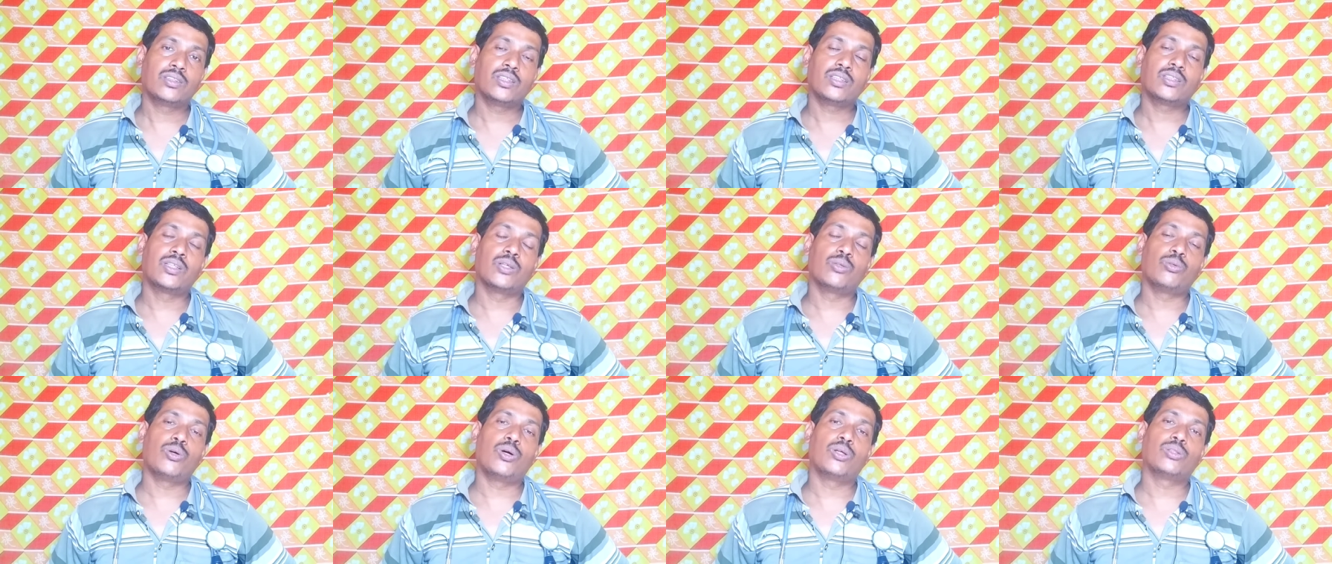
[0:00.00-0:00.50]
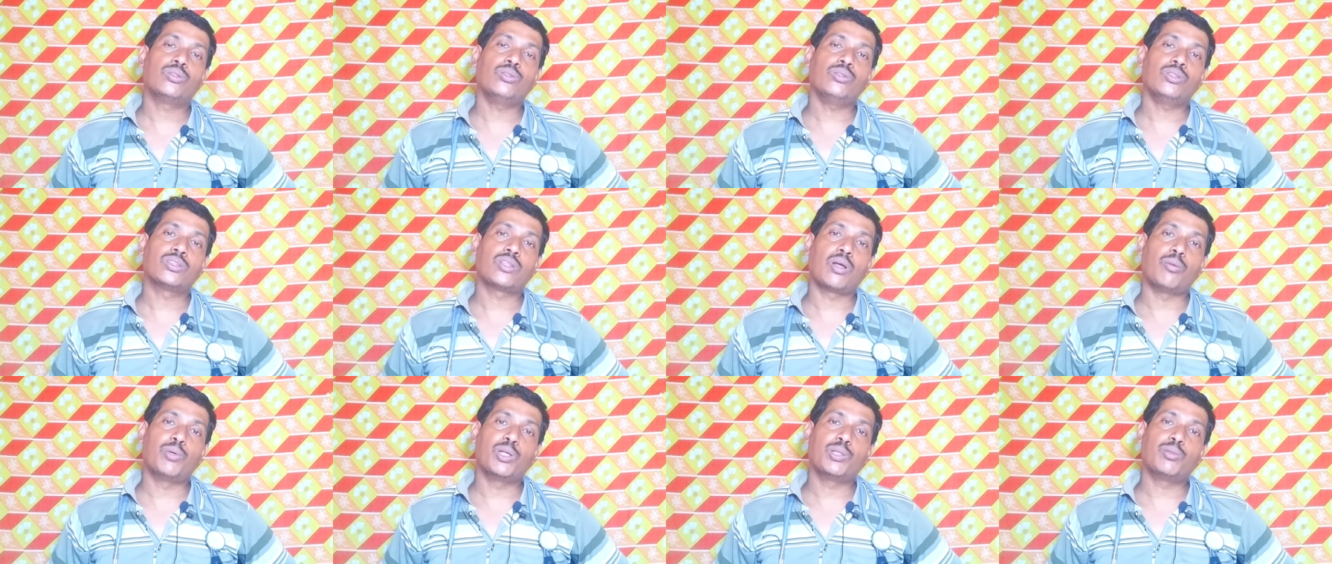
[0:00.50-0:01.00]
যে সেগুলো হয়তো
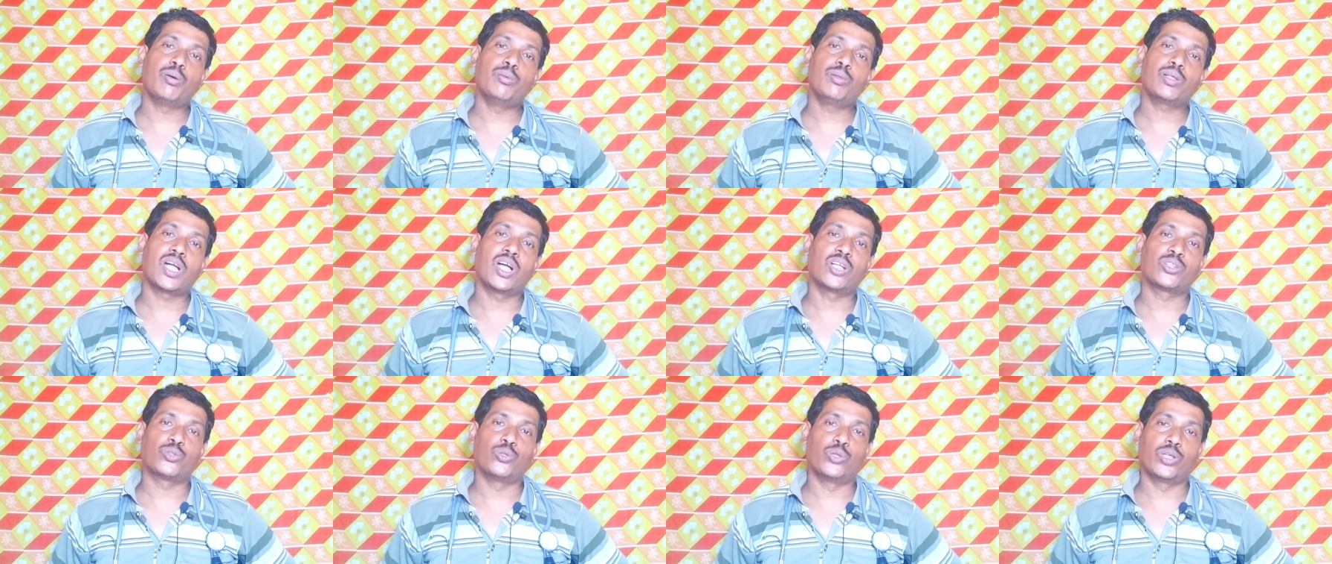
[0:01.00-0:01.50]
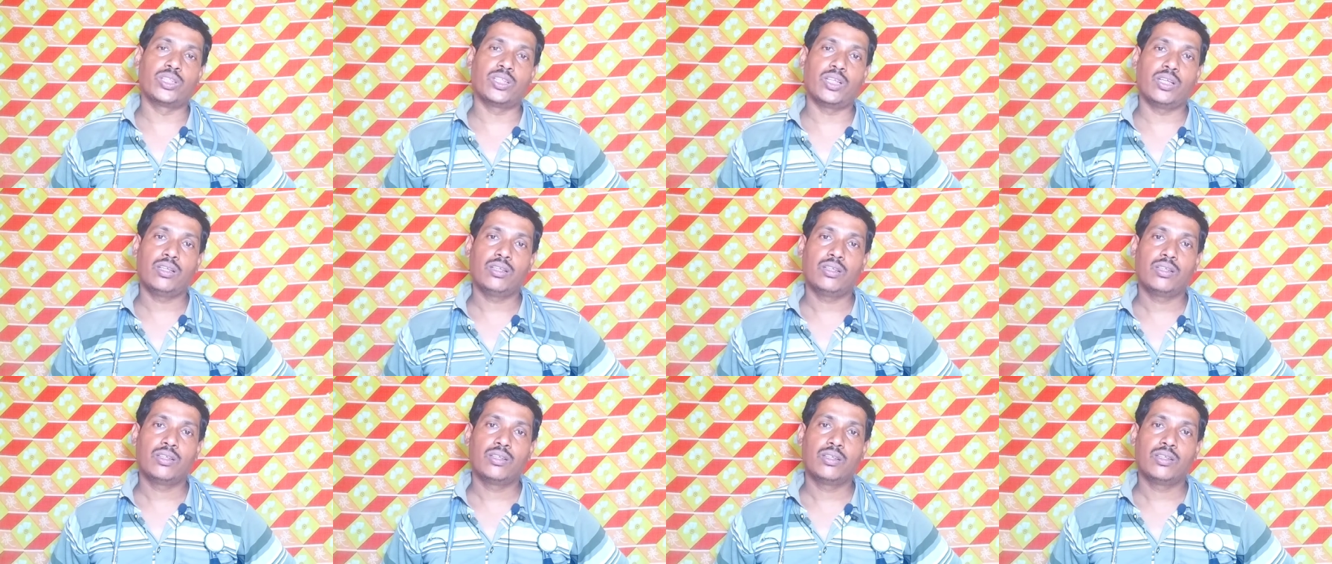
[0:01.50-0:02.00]
সাময়িকভাবে কাজ করে
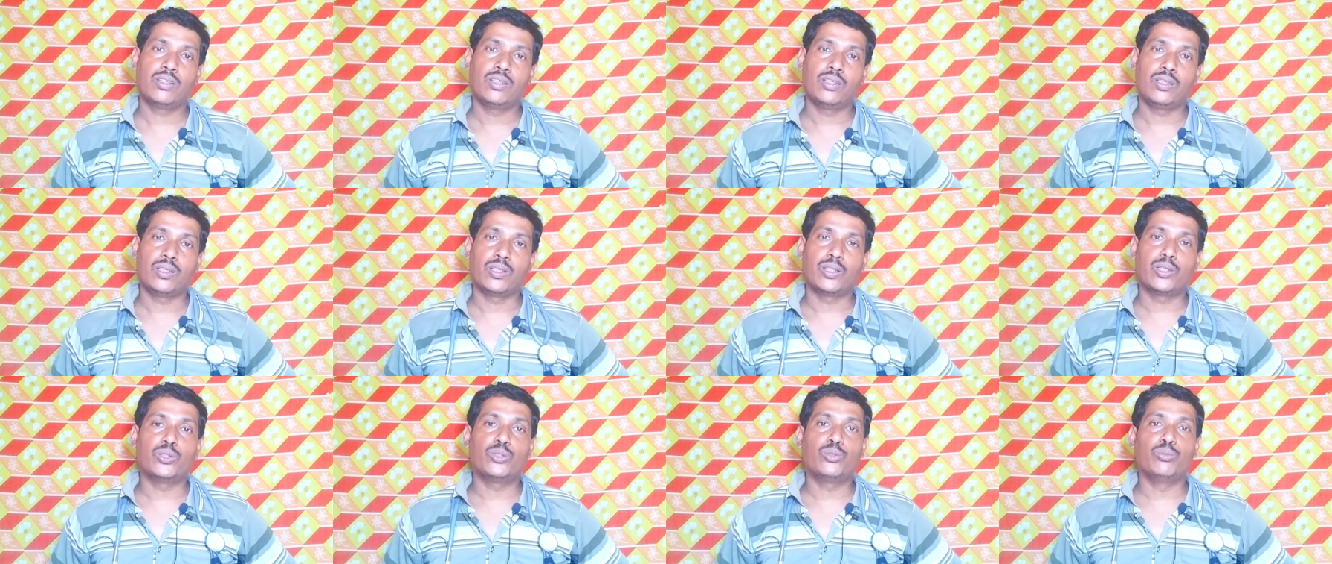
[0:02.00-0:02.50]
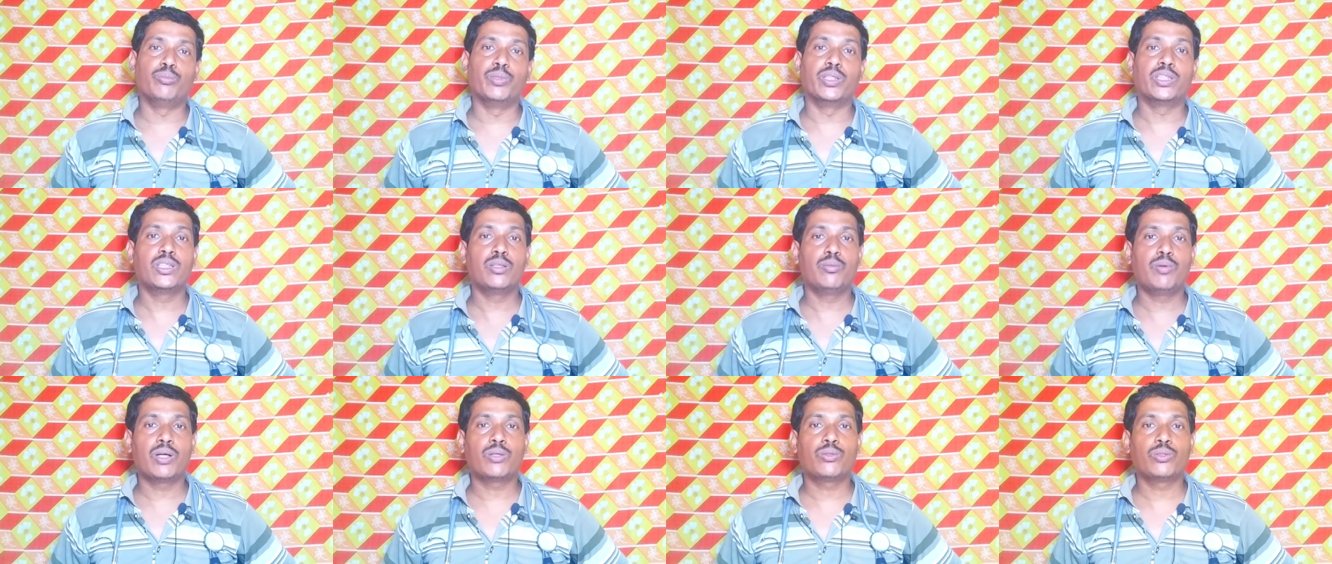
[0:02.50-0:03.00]
যায় কিন্তু
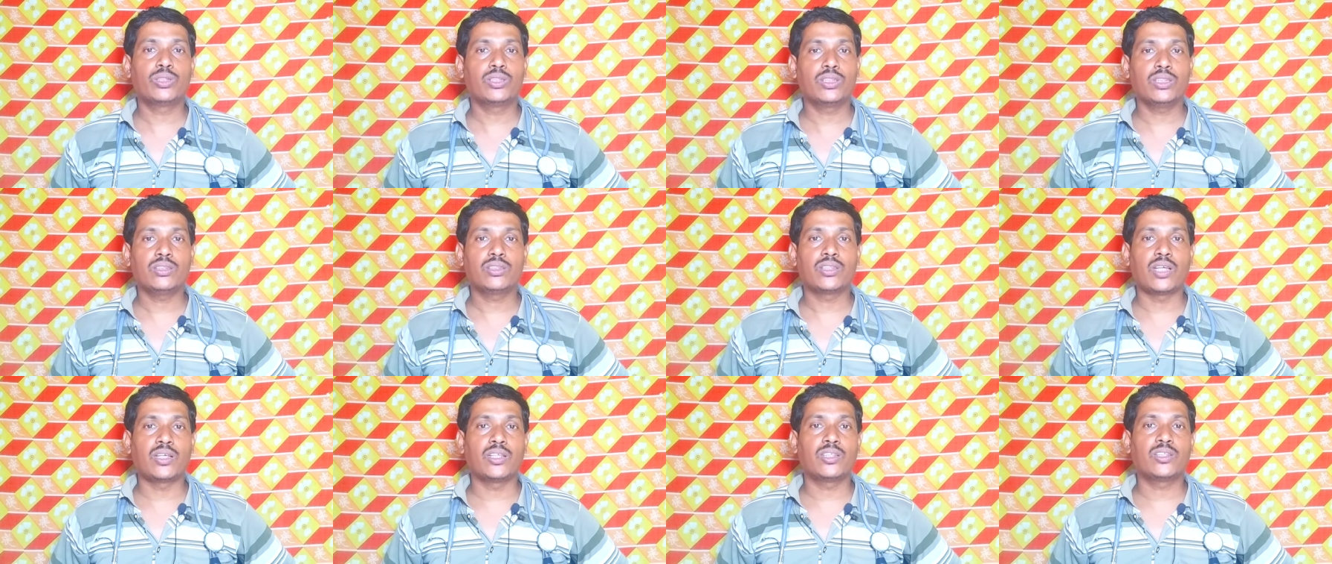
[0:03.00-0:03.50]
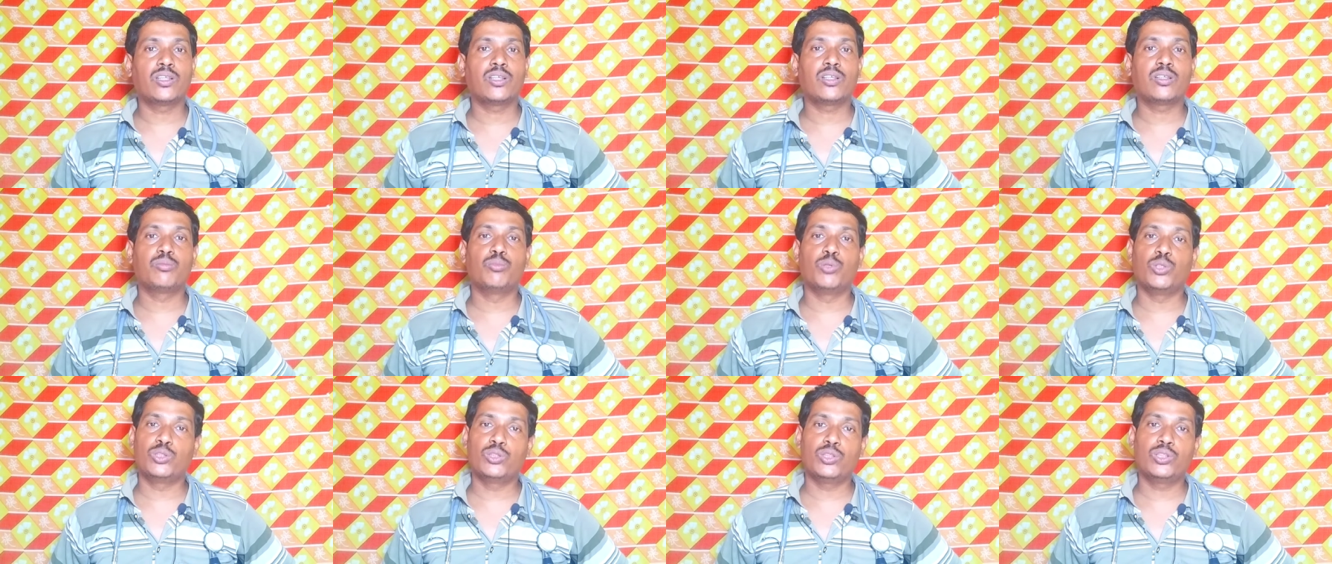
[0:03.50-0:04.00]
বেশিরভাগ হচ্ছে
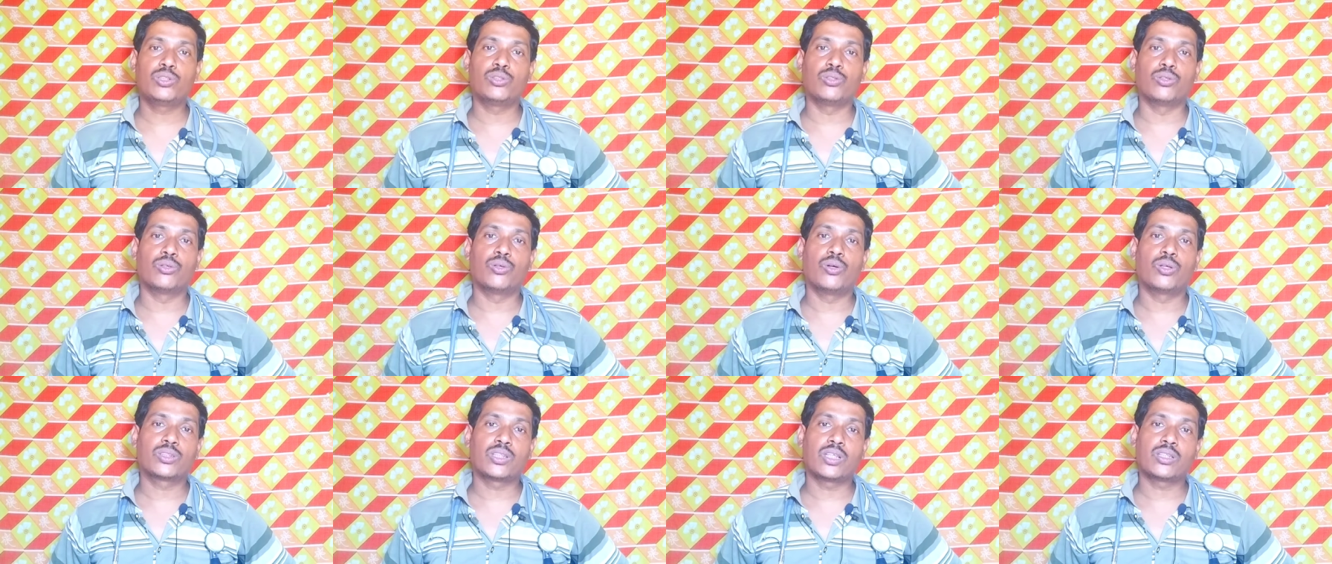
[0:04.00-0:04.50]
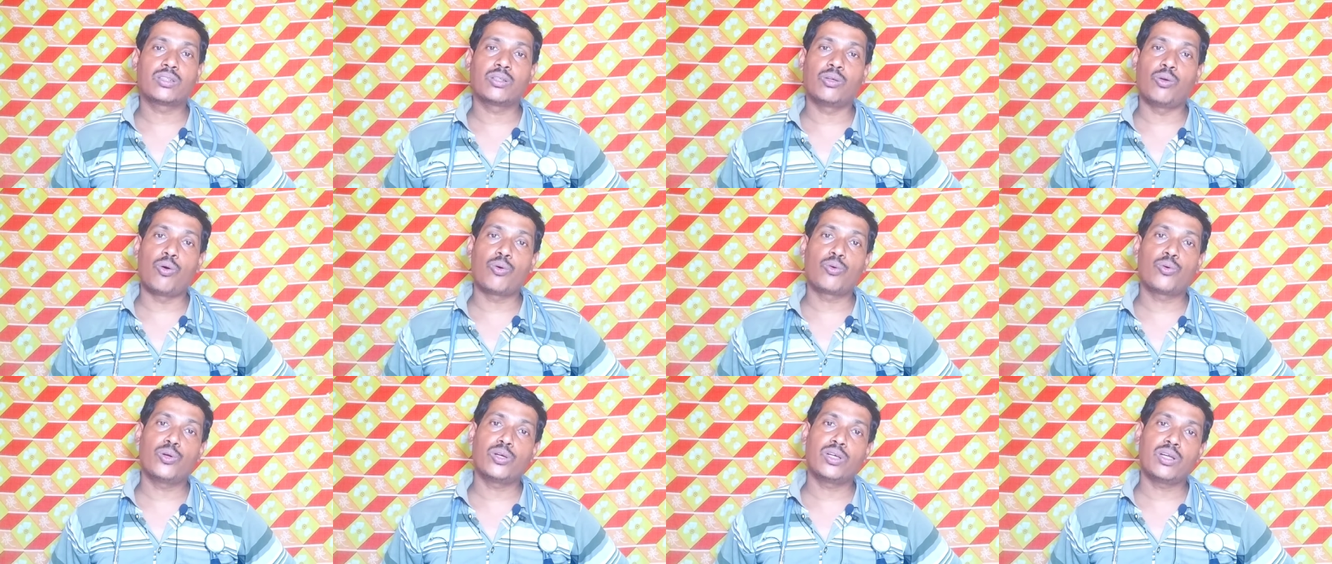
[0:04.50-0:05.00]
চারিত্রিক বৈশিষ্ট্য অর্থাৎ
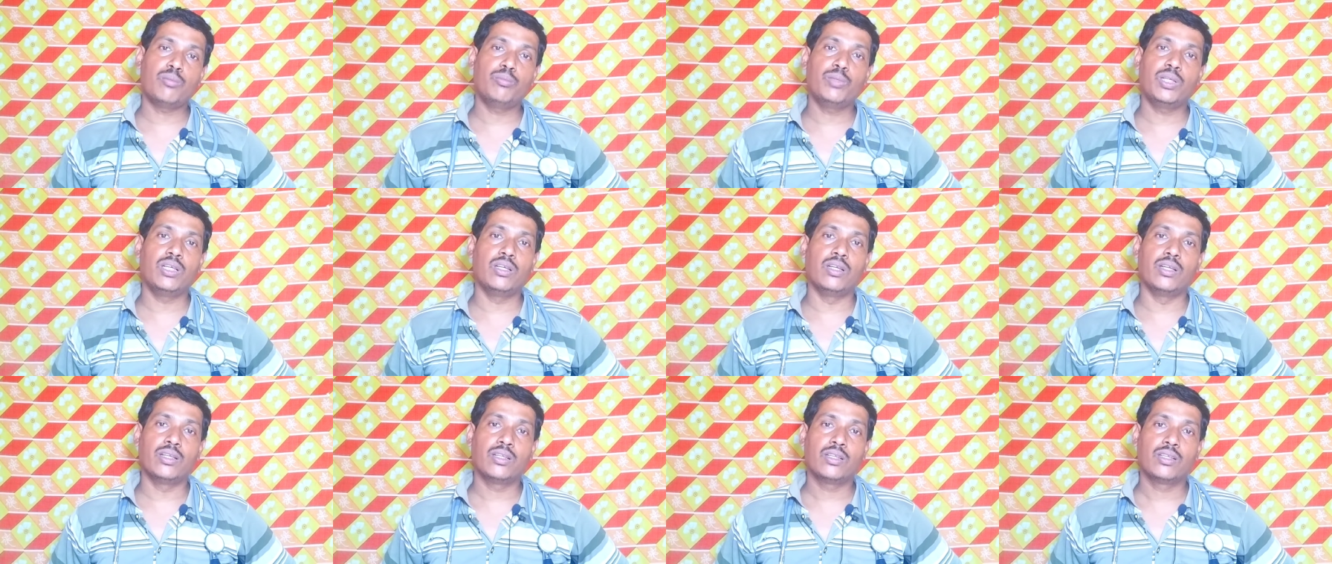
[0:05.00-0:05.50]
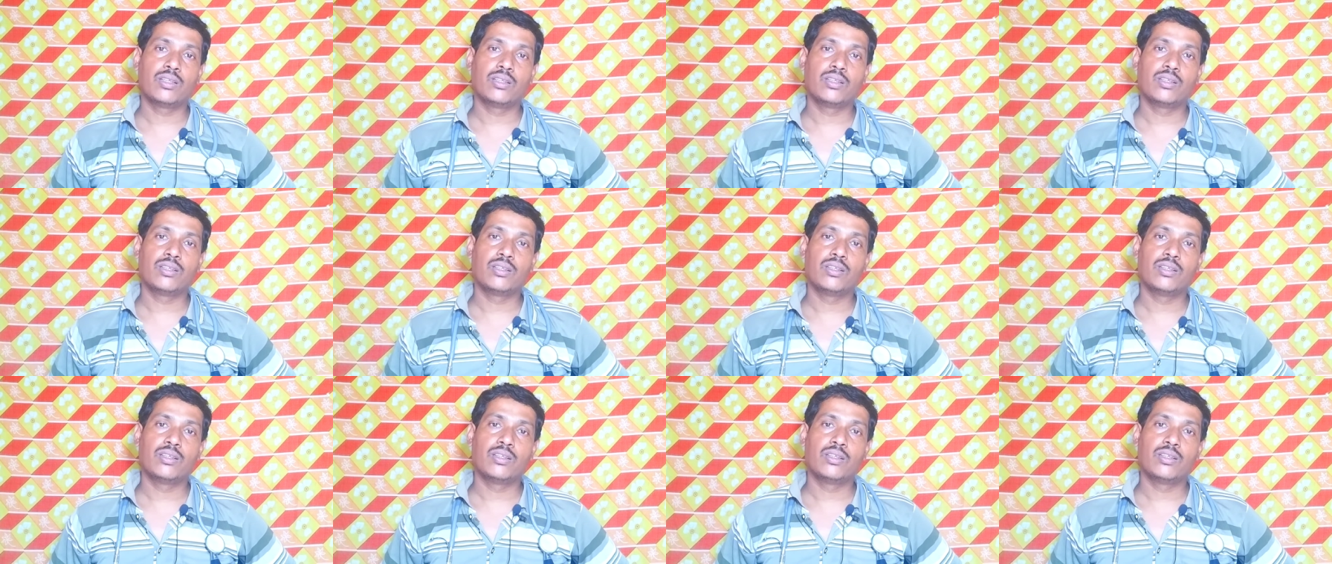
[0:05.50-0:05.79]
লক্ষণ না মিললে